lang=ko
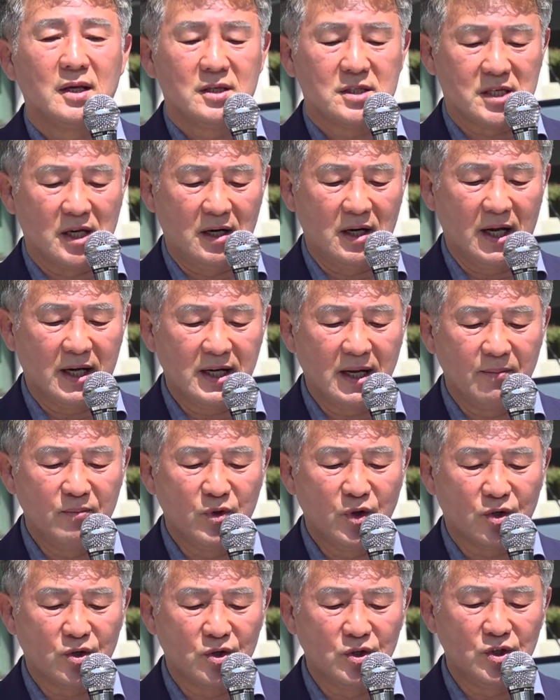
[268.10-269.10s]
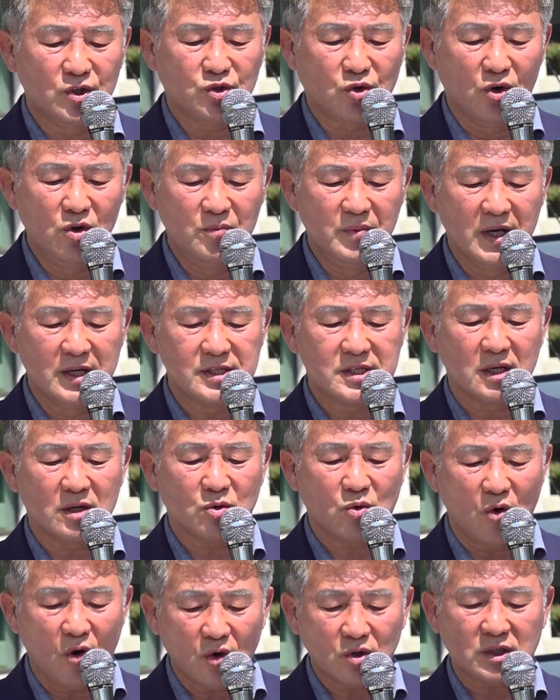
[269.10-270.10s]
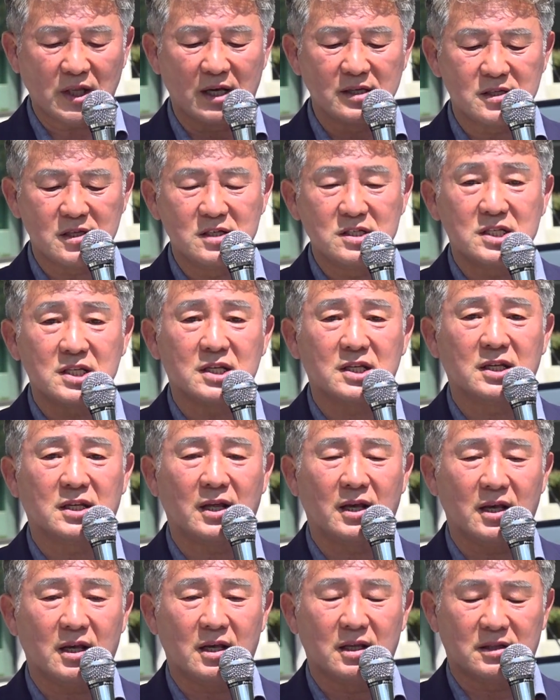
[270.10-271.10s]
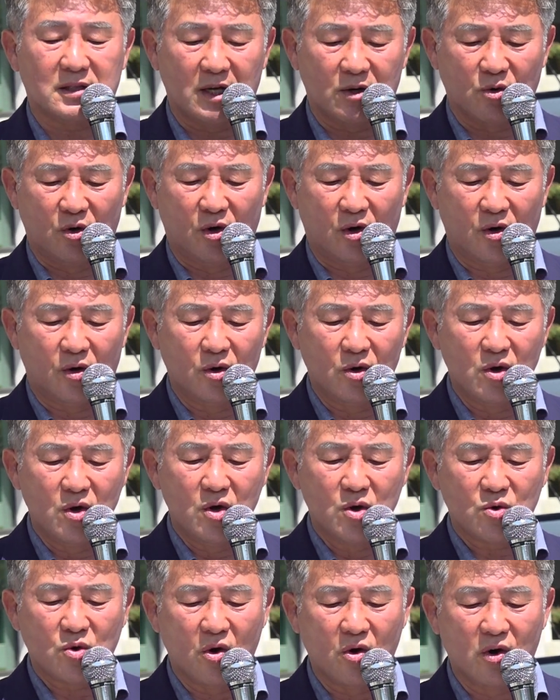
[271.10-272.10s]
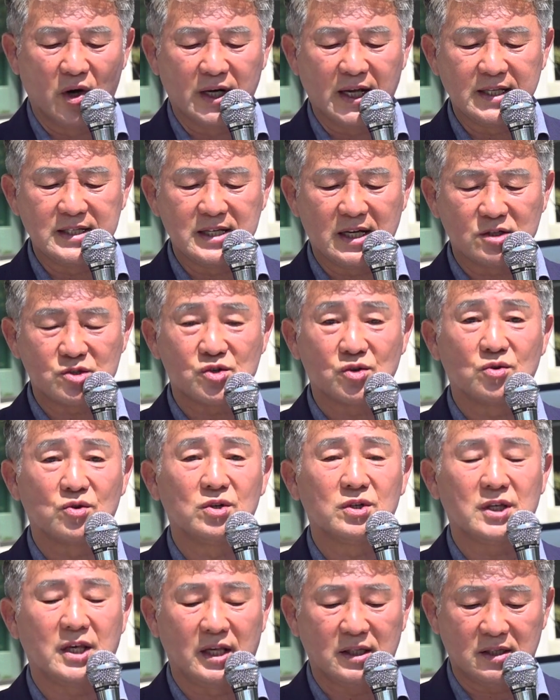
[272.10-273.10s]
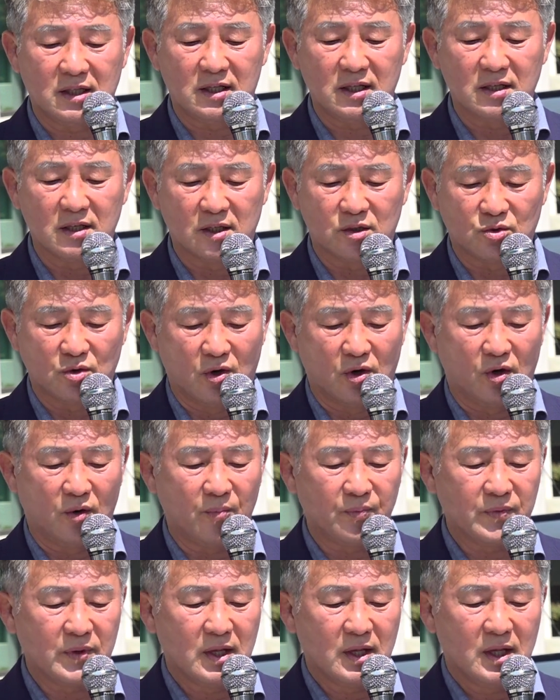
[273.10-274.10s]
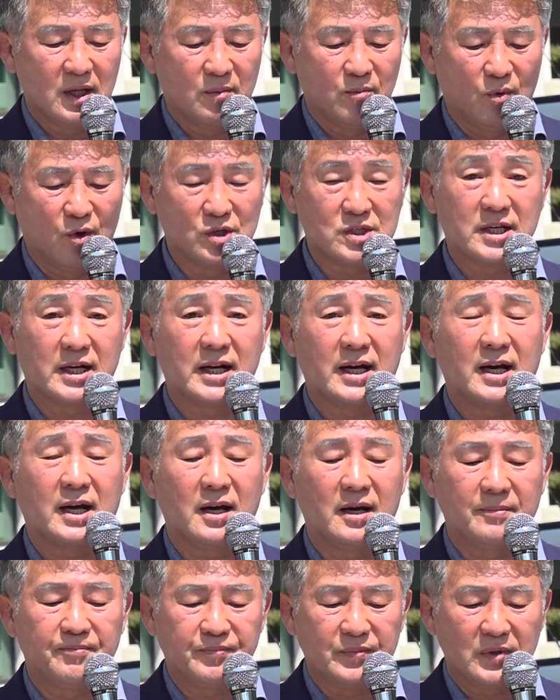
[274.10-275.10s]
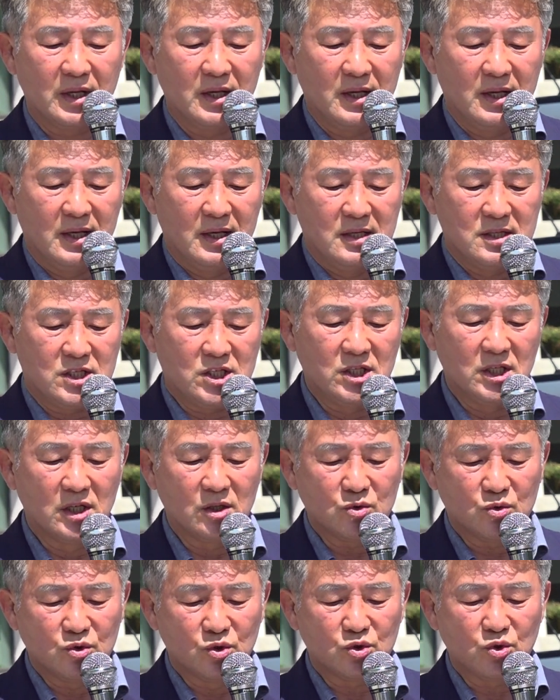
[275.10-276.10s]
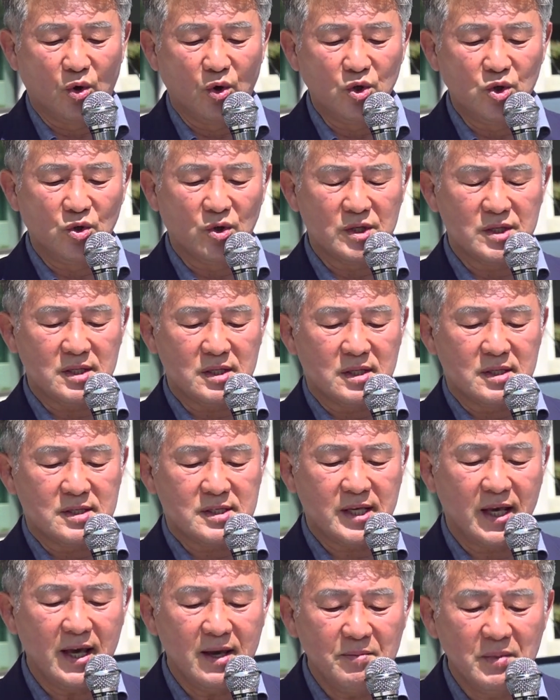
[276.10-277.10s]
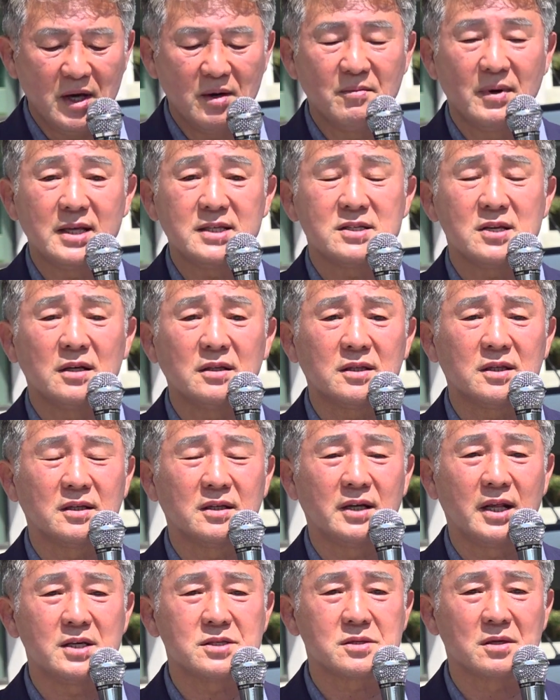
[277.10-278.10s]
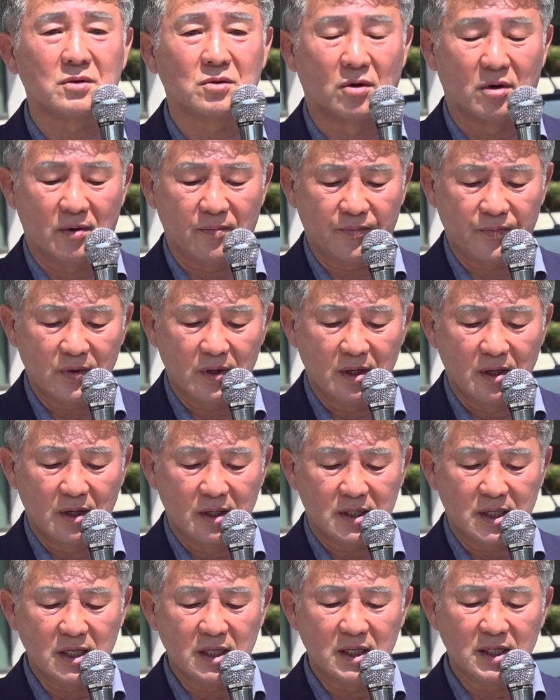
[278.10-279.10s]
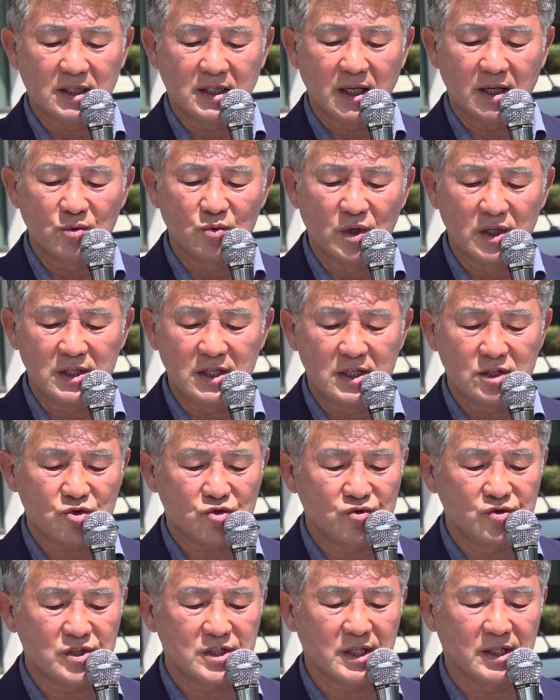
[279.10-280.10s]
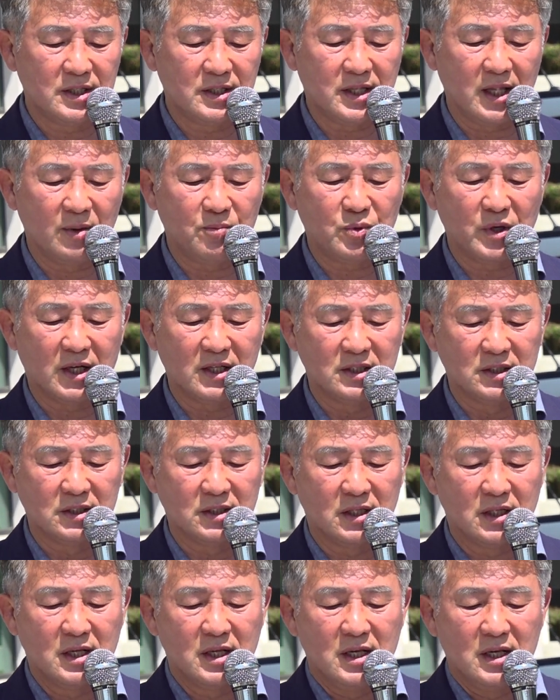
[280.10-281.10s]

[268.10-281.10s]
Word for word: 전라남도를 돌면서 꼭 당선시키겠다고 공언한 약속을 깨뜨린 것도 모자라 지역구 도의원 3명만 설득을 했어도 김기태 의원이 순천을 대표하는